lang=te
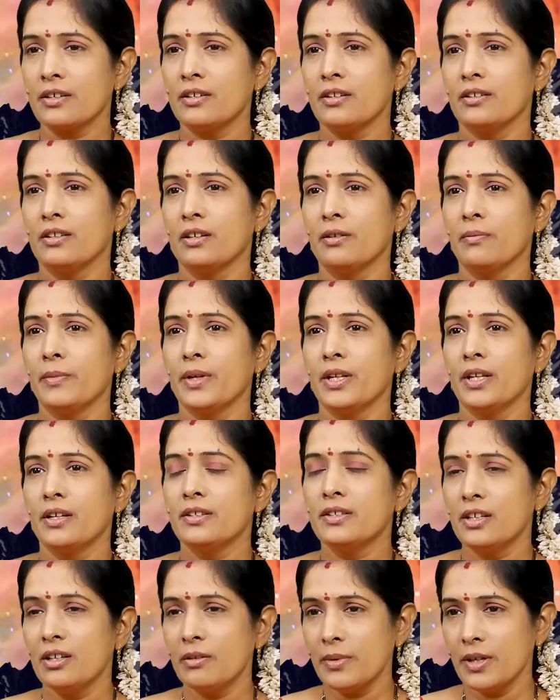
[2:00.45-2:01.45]
నక్షత్రం మీద
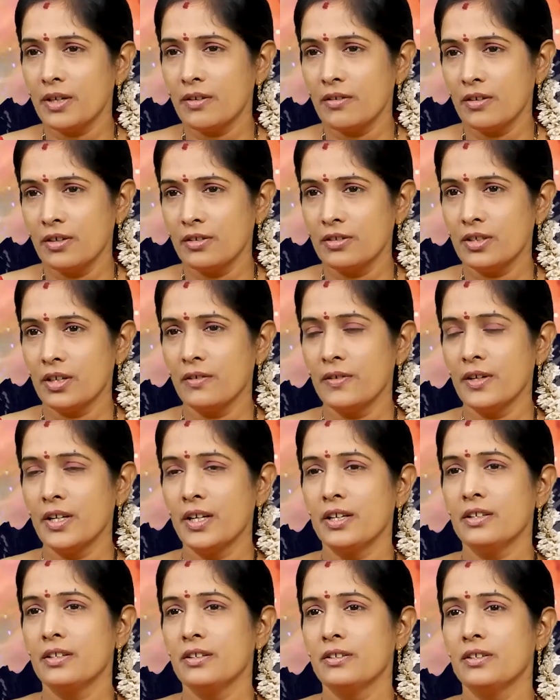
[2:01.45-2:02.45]
శని భగవాను శ్రవణ
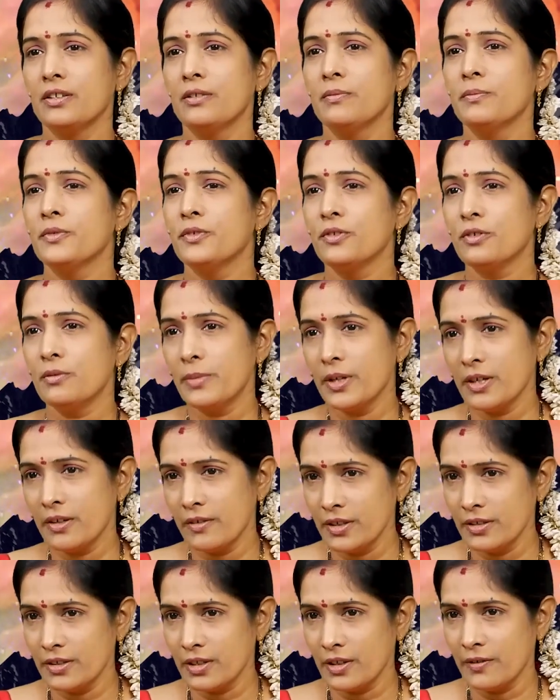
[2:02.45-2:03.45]
నక్షత్రం గురు
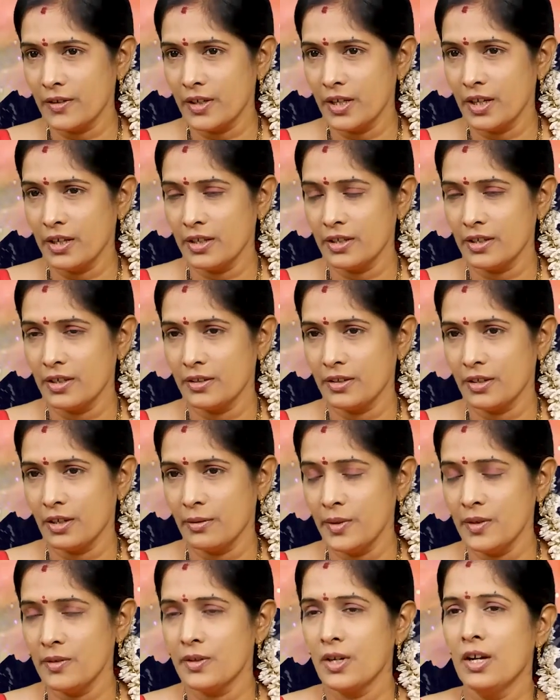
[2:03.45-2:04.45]
భగవాను శ్రవణ
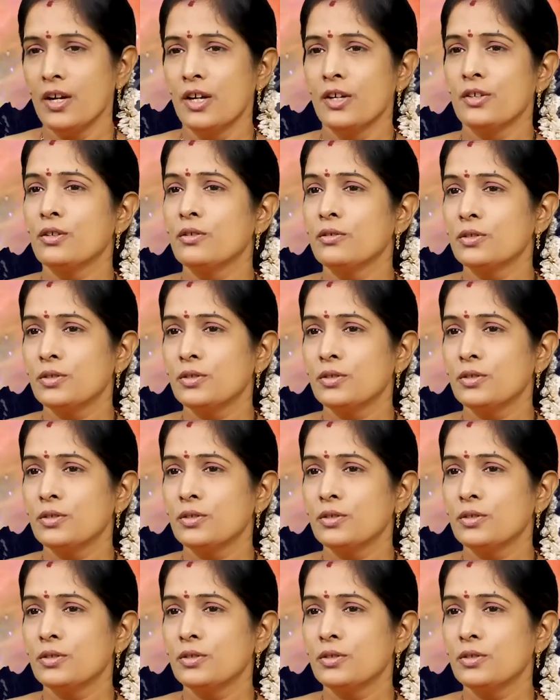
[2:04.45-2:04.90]
నక్షత్రము సో